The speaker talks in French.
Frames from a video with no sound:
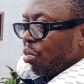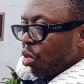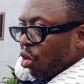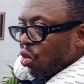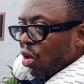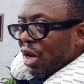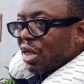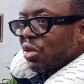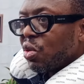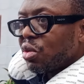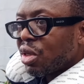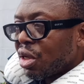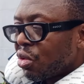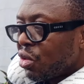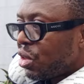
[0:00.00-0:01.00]
Pourquoi les
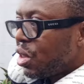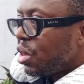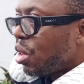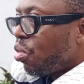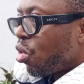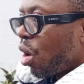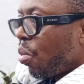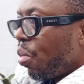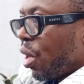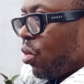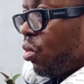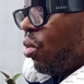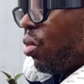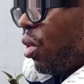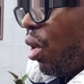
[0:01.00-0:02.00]
autres réussissent et pourquoi pas
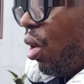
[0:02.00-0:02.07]
nous